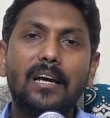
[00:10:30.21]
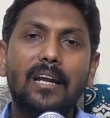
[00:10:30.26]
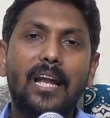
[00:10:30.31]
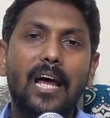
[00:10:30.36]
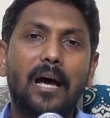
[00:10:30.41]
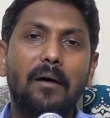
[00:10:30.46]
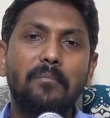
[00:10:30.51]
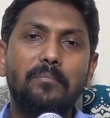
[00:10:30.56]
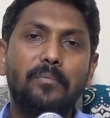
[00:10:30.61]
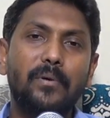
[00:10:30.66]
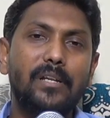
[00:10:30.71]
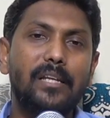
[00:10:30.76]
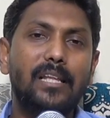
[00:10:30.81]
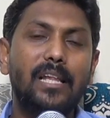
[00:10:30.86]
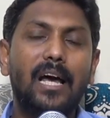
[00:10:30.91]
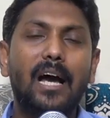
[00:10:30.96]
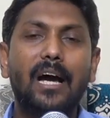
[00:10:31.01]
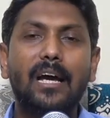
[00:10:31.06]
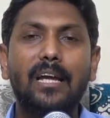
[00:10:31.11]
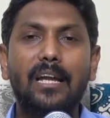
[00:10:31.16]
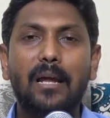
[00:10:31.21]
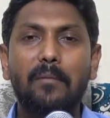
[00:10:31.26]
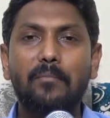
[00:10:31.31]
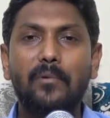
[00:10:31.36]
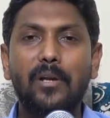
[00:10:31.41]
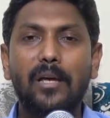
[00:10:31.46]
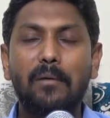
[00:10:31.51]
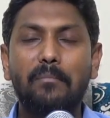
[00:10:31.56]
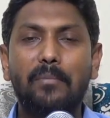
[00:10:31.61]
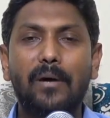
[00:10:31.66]
நாம் பெரியதாக
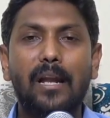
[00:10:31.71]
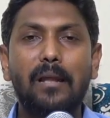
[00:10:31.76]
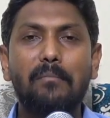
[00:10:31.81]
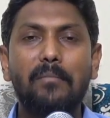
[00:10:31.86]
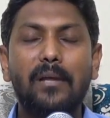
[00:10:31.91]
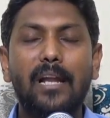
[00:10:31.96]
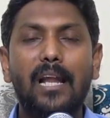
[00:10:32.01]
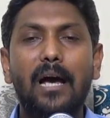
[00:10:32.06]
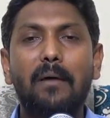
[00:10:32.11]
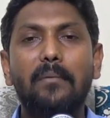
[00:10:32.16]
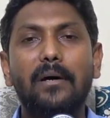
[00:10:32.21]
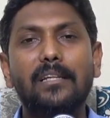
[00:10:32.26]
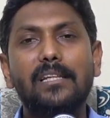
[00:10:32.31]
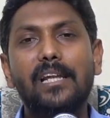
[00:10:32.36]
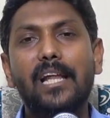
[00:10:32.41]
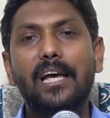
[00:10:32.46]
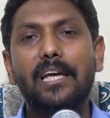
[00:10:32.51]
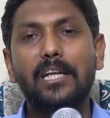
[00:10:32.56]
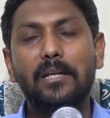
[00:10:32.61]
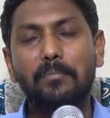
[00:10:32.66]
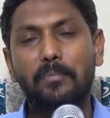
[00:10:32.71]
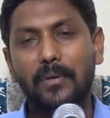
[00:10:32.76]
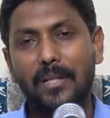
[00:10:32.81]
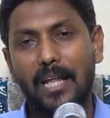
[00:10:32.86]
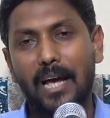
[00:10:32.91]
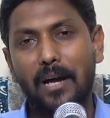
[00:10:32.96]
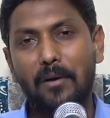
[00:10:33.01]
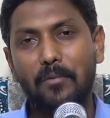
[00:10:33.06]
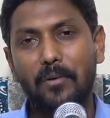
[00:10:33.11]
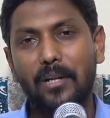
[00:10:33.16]
நம்முடைய பலமெல்லாம் அதிலே
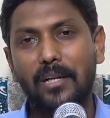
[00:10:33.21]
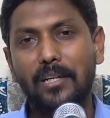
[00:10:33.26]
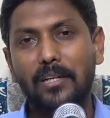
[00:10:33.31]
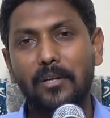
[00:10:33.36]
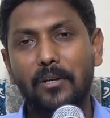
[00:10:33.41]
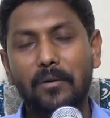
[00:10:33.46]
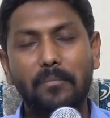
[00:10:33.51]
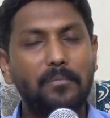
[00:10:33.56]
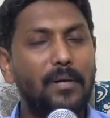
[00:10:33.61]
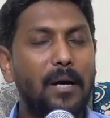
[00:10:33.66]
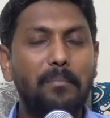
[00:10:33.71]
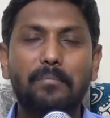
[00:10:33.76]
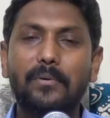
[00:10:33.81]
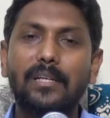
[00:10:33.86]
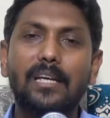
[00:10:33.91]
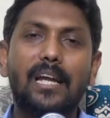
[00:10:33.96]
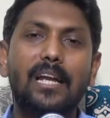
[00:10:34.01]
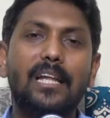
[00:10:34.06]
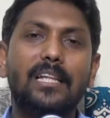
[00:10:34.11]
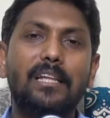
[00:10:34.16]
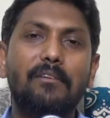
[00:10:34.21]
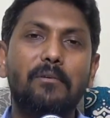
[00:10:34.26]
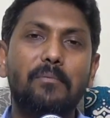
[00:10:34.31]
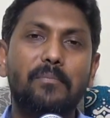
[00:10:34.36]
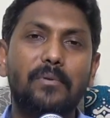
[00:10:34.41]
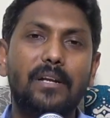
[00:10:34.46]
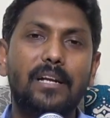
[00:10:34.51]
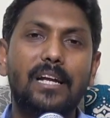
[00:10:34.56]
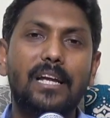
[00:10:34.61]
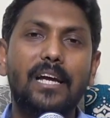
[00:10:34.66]
இருப்பதாக உணர்கிறோம் அப்படி அல்ல தெய்வ
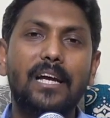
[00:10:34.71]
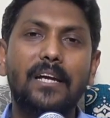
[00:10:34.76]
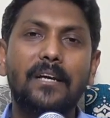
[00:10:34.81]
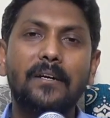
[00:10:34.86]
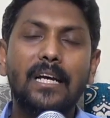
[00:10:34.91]
பிள்ளைகளே